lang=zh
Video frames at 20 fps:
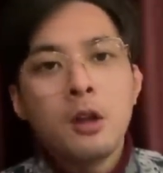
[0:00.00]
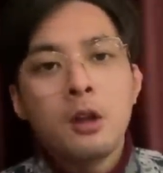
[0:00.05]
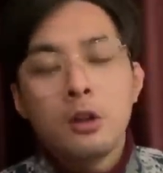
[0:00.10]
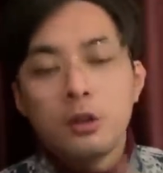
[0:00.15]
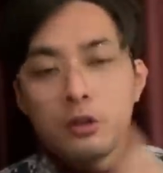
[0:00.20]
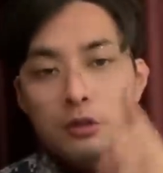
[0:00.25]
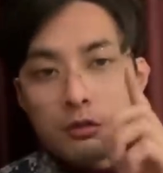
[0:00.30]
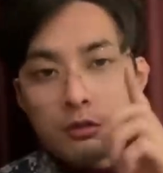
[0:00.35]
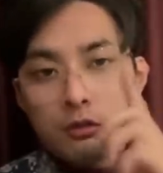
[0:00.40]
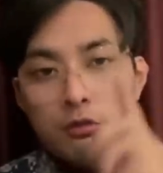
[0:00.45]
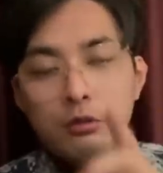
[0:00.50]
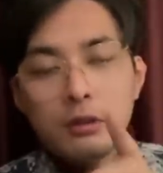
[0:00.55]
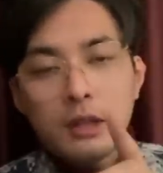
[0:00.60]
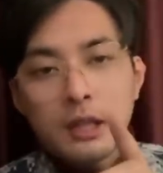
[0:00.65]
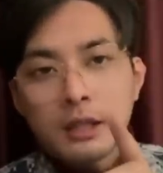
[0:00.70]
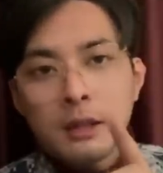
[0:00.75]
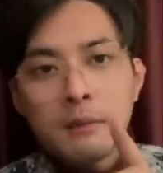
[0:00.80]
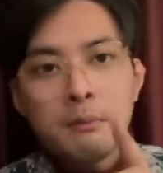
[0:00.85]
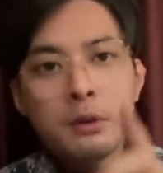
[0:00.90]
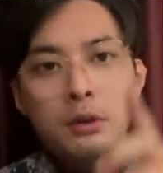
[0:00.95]
苏联
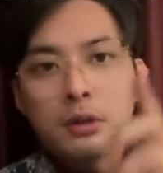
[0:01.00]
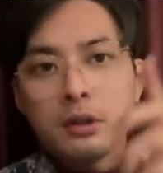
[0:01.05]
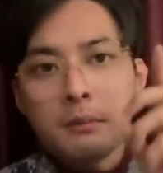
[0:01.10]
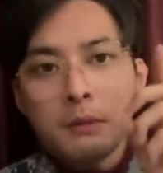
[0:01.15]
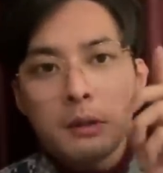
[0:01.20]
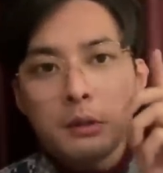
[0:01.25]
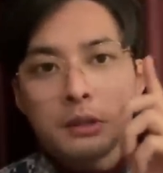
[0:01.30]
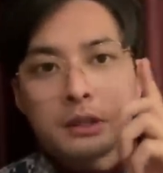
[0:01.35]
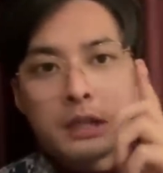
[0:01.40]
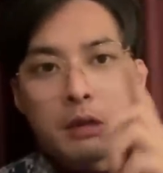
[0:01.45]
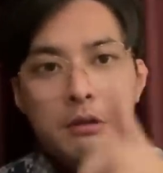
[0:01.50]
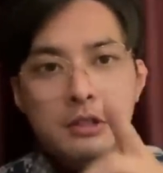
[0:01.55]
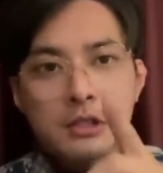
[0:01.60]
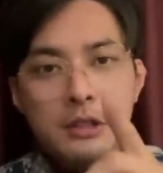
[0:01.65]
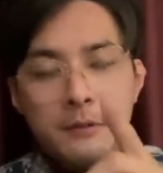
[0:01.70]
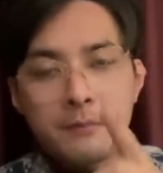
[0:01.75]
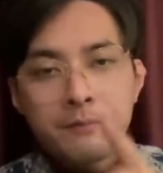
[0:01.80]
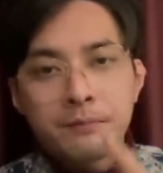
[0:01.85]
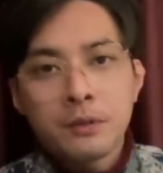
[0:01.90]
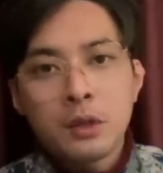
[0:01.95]
他没有跟美国打过
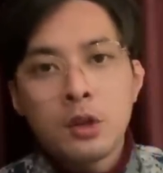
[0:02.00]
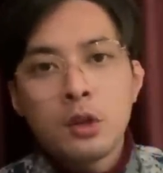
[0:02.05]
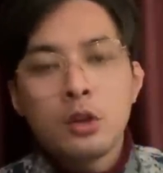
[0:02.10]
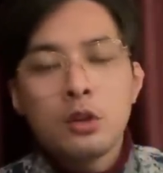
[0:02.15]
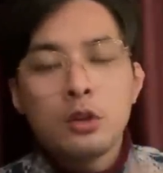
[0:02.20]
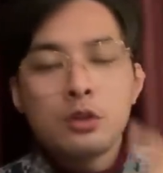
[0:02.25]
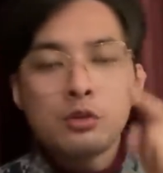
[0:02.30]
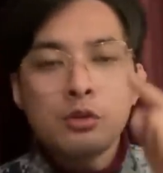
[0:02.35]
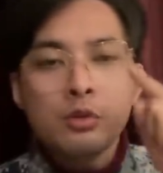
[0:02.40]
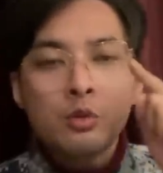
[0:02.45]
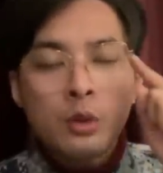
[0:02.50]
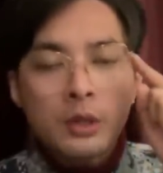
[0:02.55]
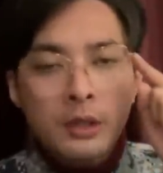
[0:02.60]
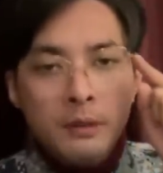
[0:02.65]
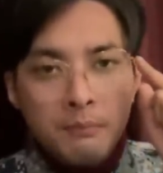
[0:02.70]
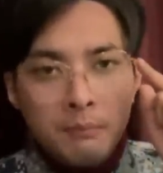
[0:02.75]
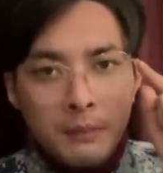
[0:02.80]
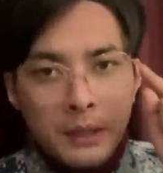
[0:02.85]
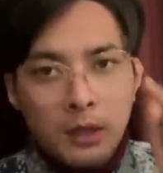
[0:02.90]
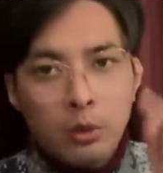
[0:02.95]
仗，中国跟
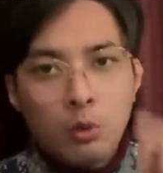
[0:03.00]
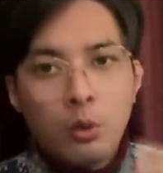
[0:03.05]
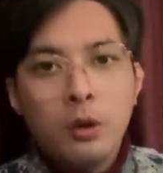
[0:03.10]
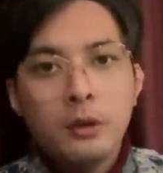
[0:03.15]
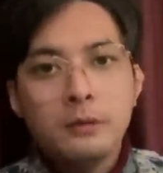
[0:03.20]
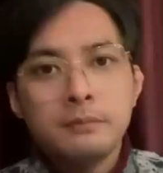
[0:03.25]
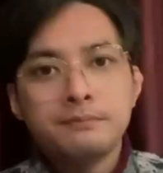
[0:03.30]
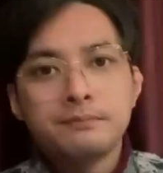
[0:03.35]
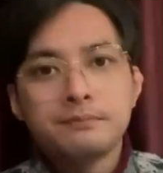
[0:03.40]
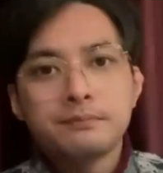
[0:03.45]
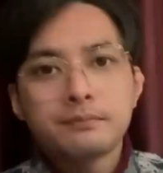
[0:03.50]
美国